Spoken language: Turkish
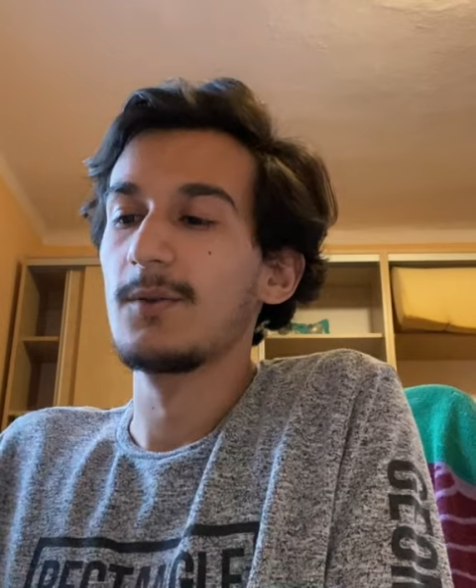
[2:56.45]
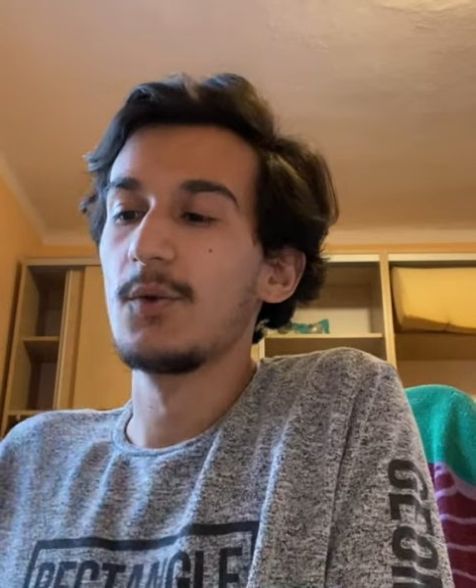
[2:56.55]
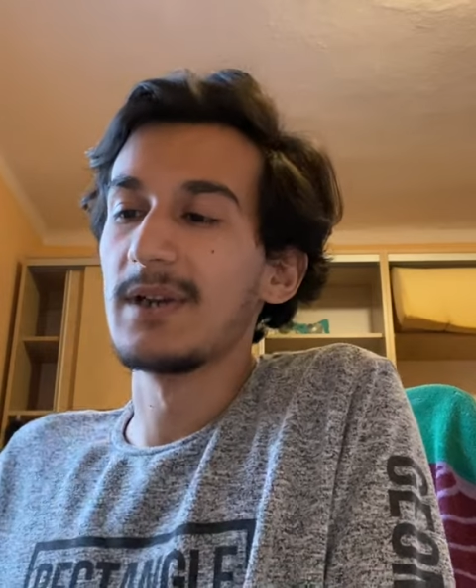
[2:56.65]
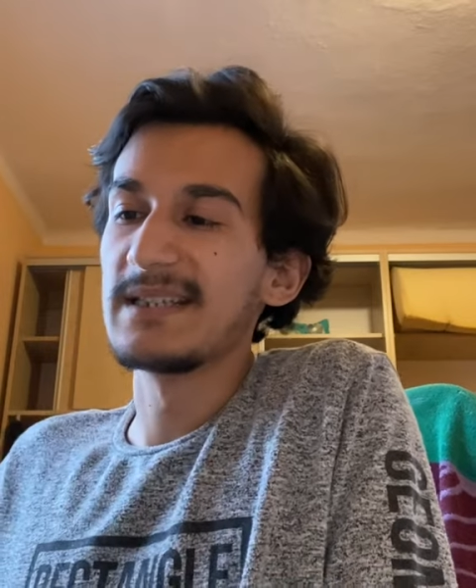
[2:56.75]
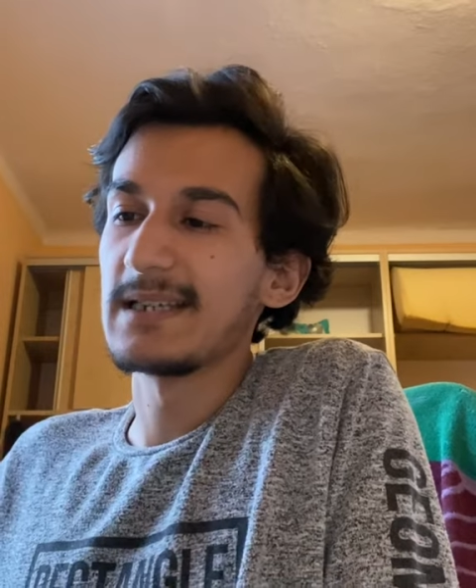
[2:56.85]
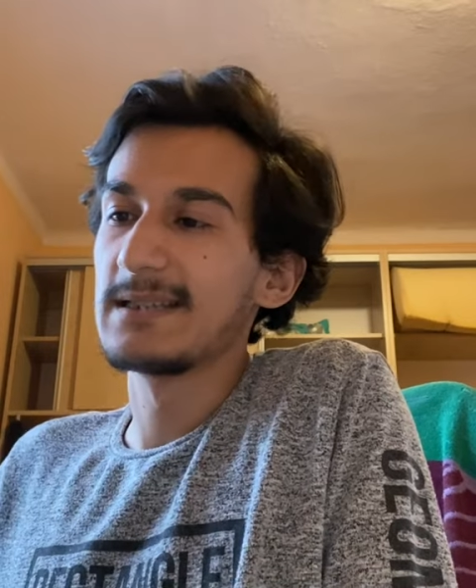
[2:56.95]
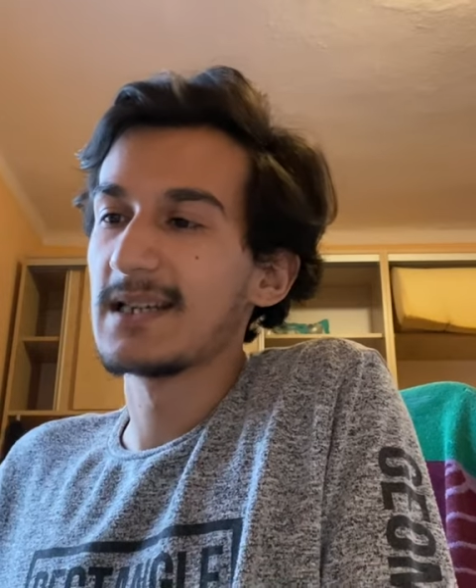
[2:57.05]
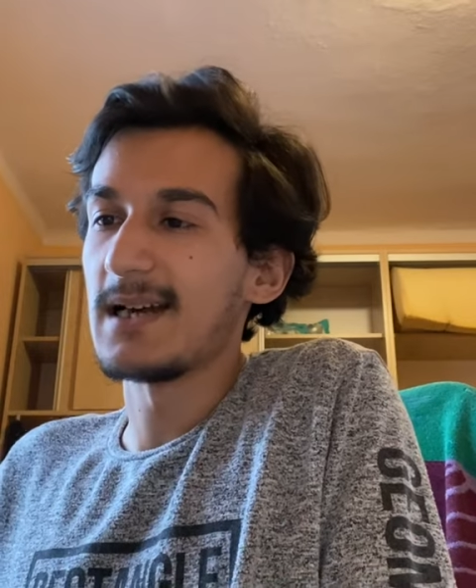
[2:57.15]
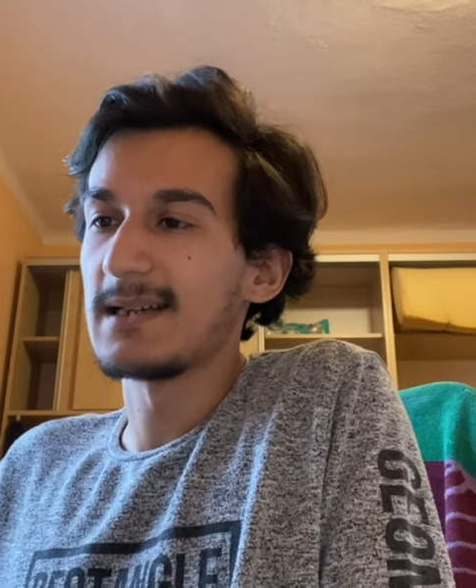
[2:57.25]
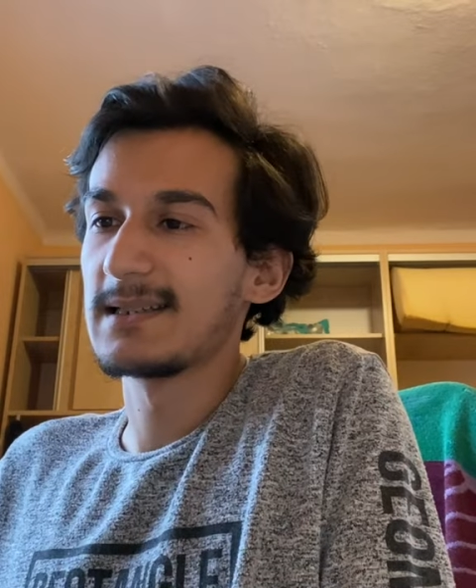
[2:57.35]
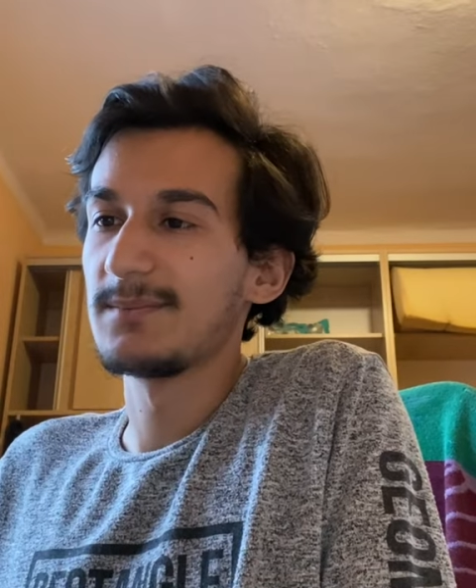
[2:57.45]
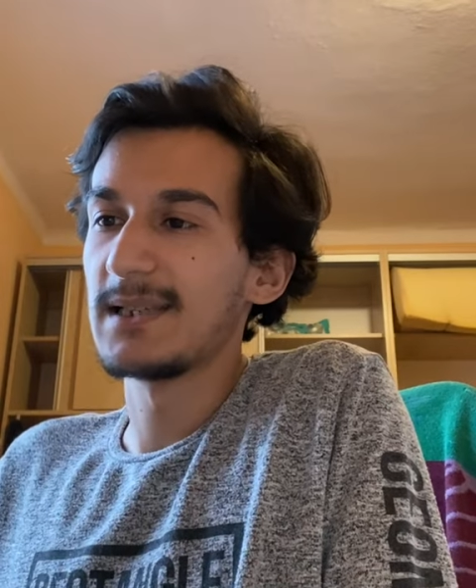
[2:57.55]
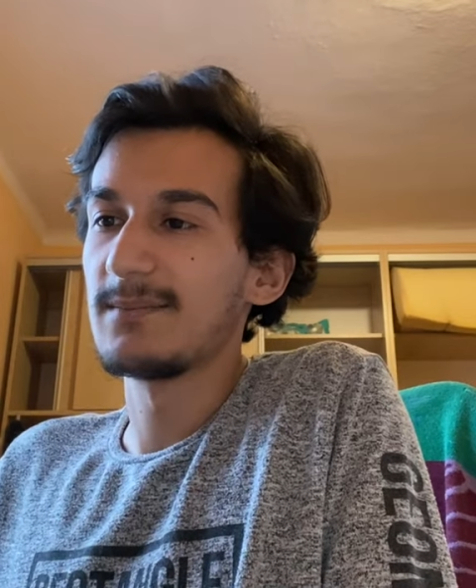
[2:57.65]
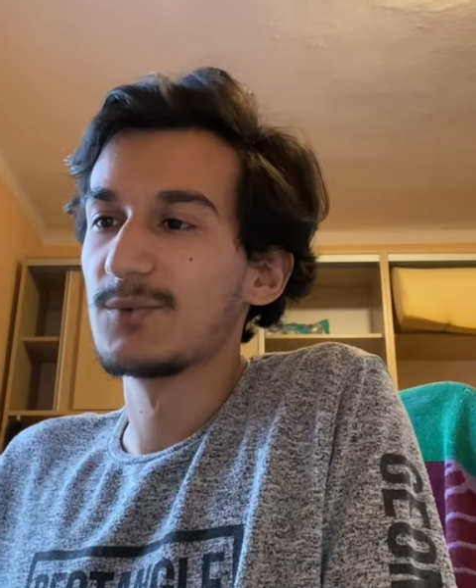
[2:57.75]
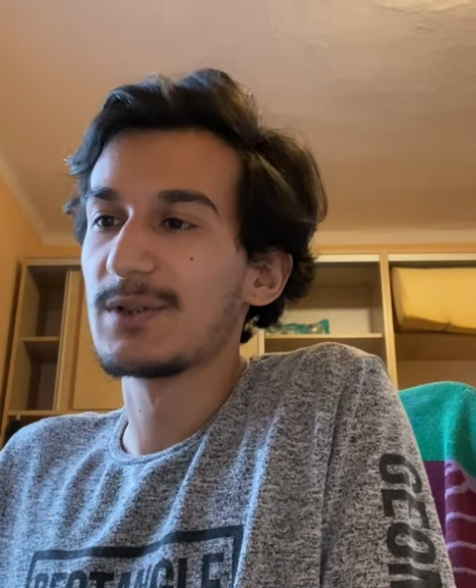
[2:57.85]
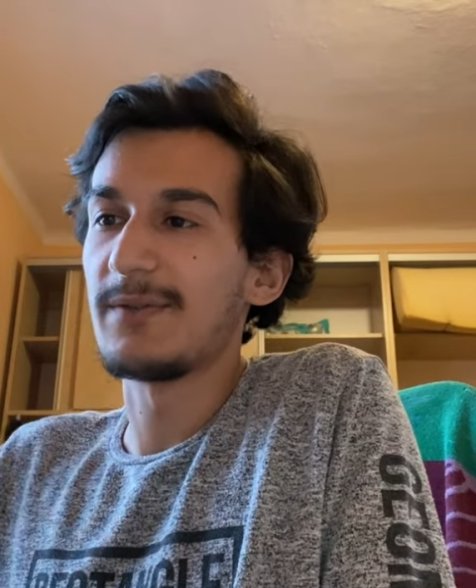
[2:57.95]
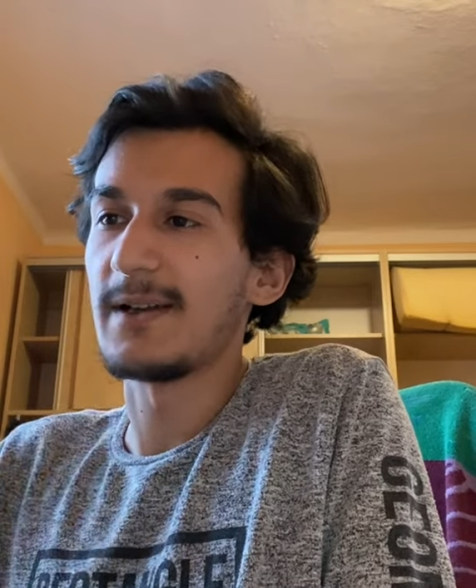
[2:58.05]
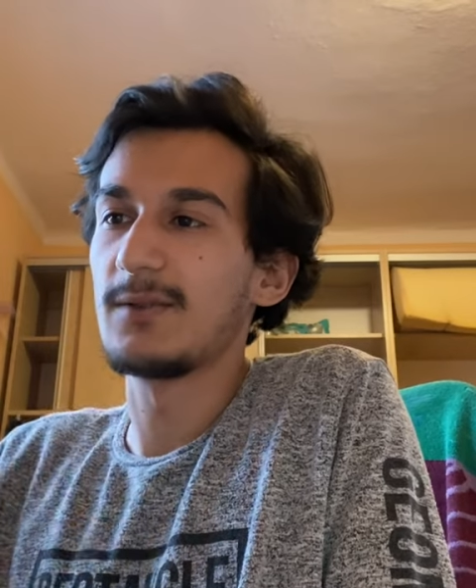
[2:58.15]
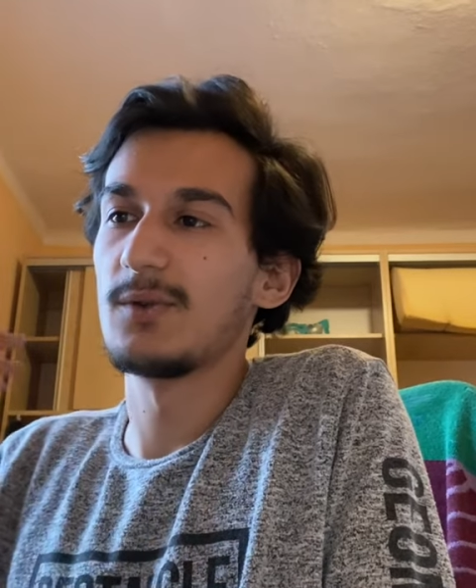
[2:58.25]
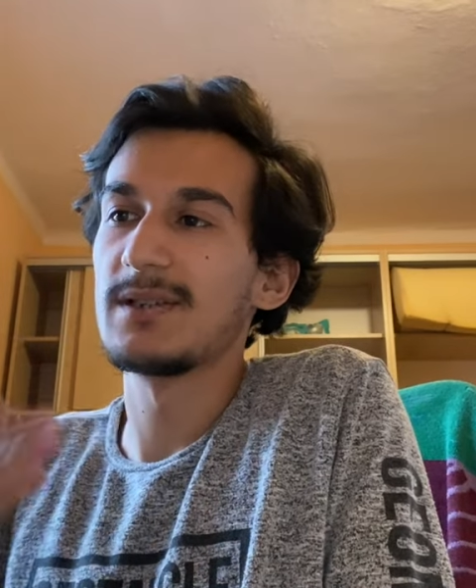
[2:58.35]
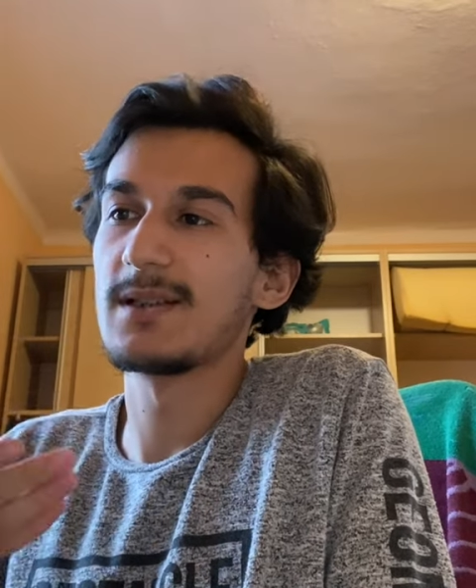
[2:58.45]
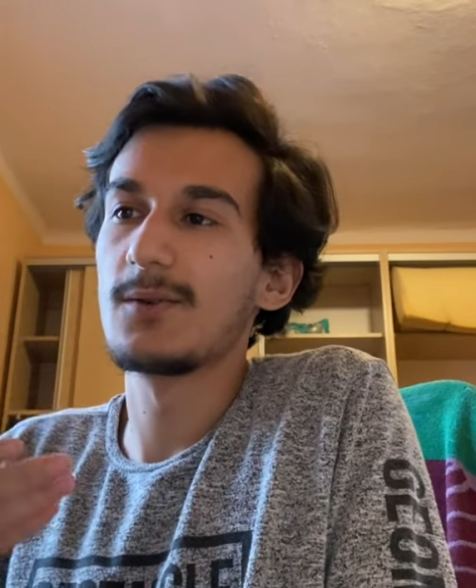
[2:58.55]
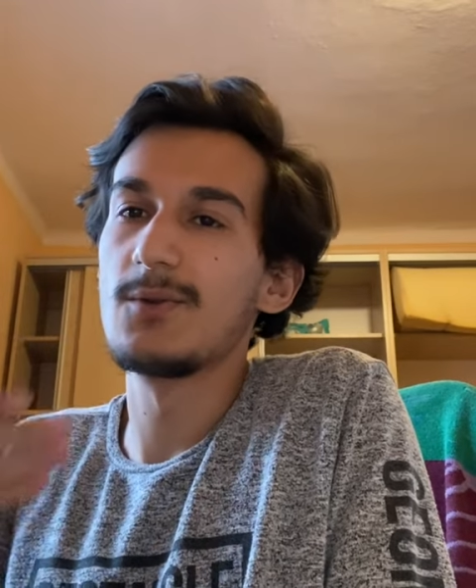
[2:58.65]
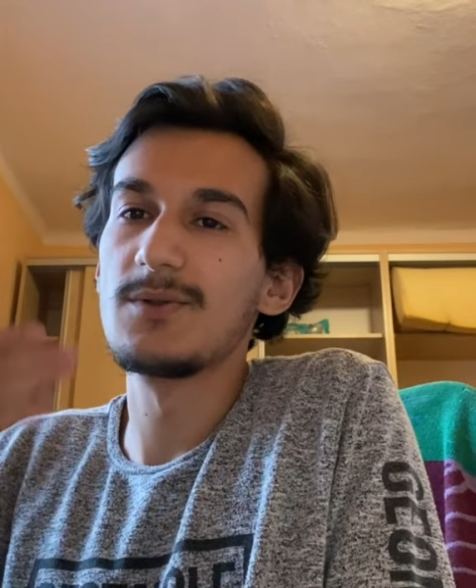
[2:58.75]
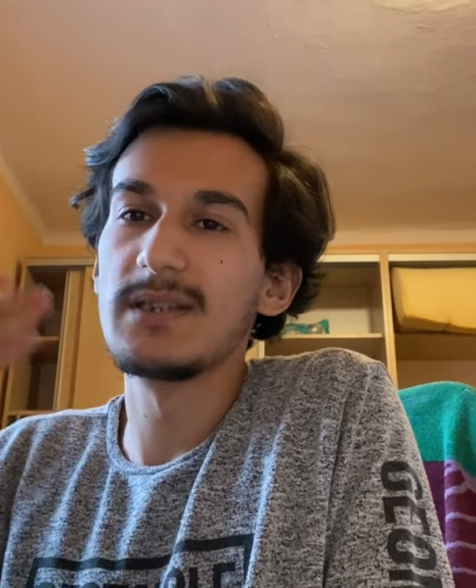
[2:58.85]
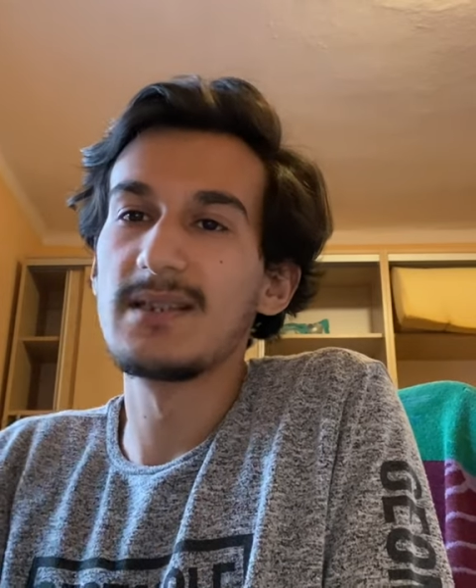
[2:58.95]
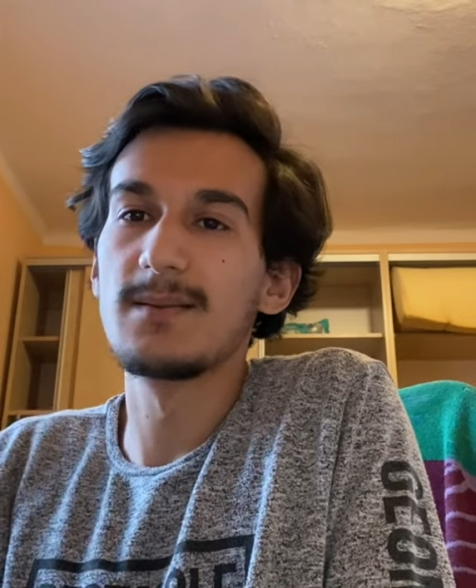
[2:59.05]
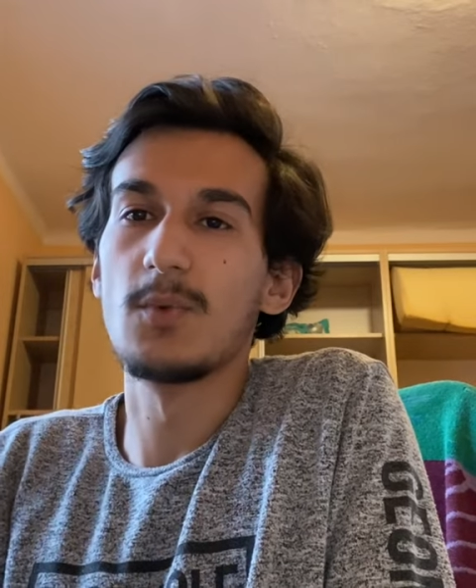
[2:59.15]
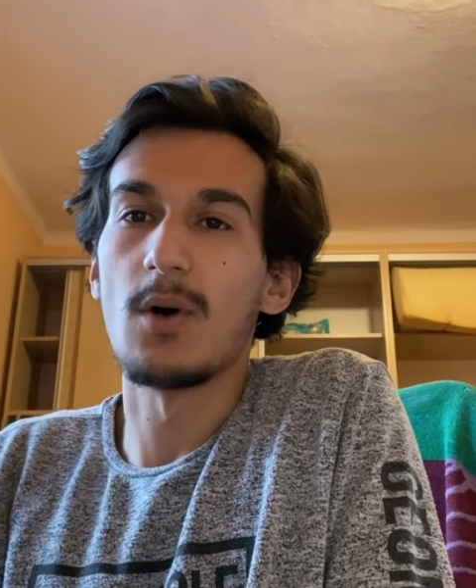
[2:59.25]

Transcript: Güneşe çıkartayım dedim. Bu sefer güneşe koyunca içi